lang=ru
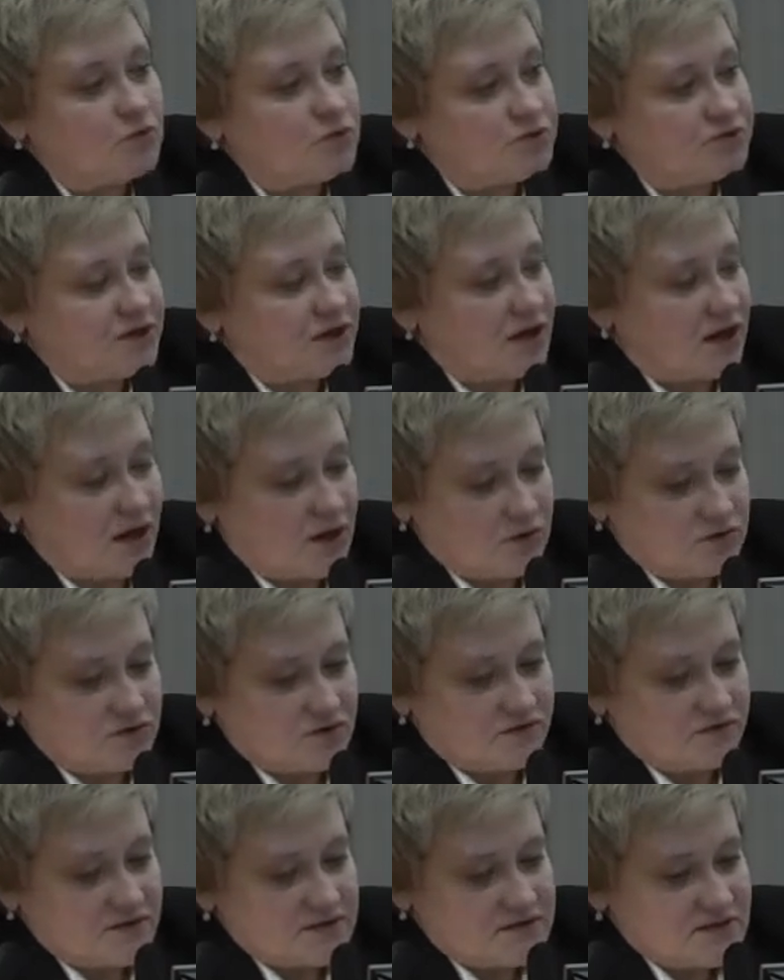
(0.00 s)

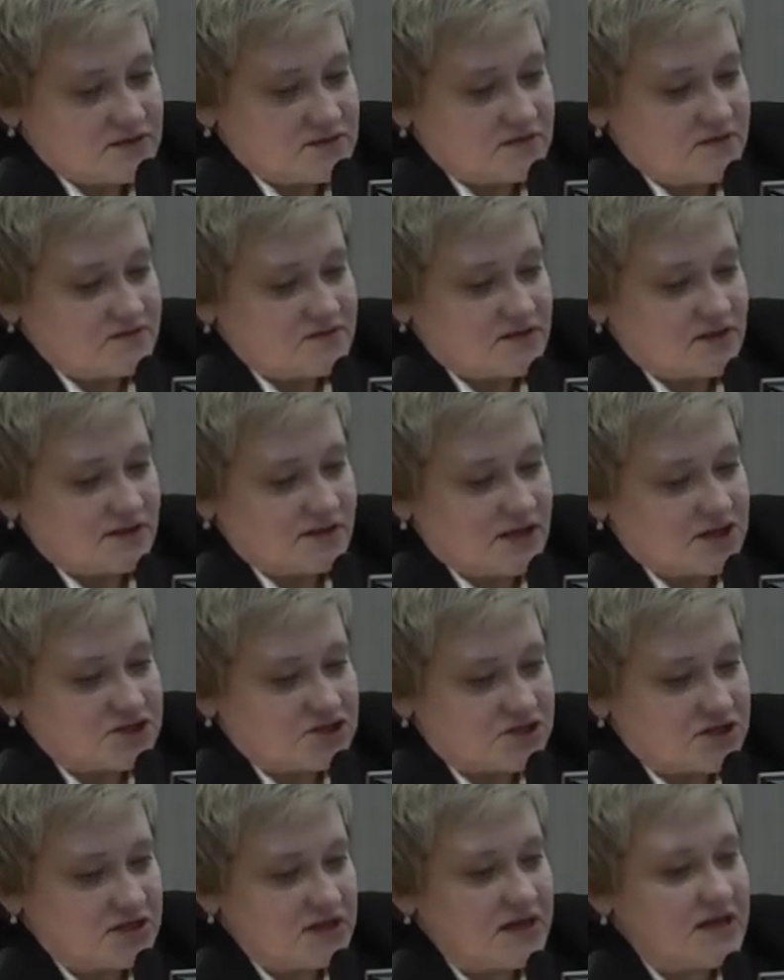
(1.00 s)
ультракороткого действия в
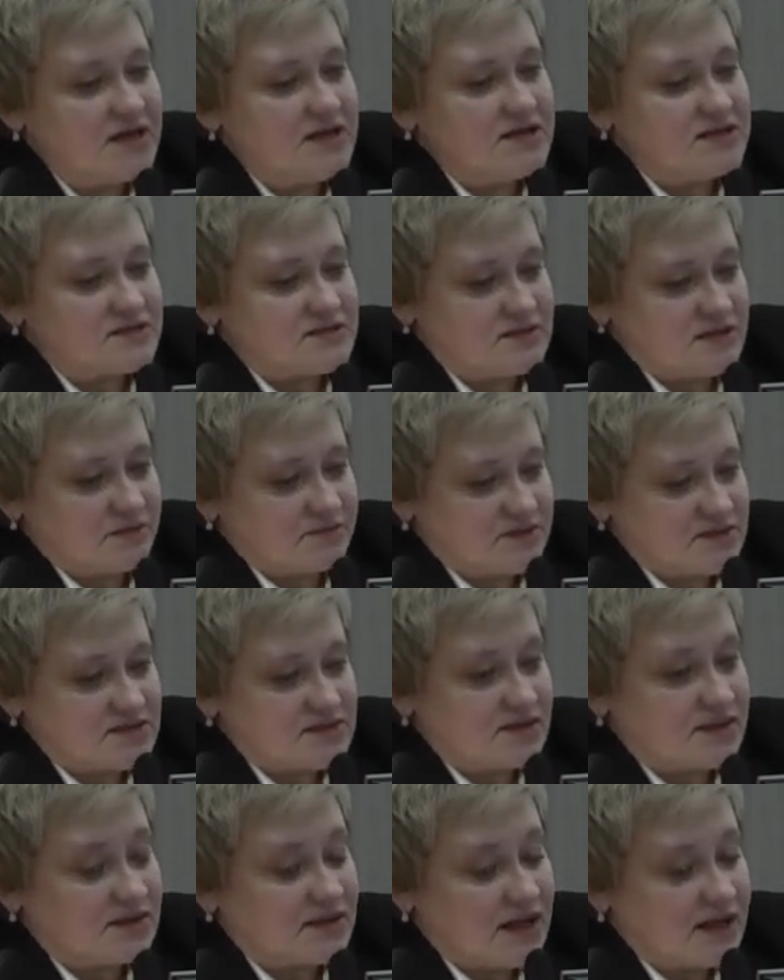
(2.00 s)
соотношении
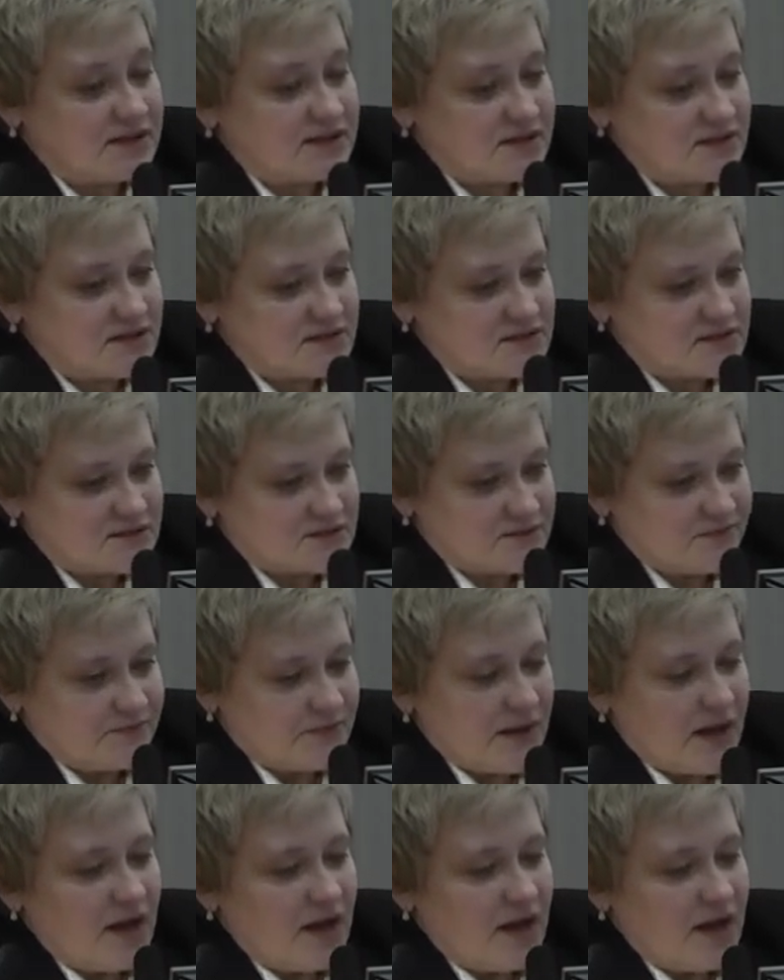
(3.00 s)
70 на 30.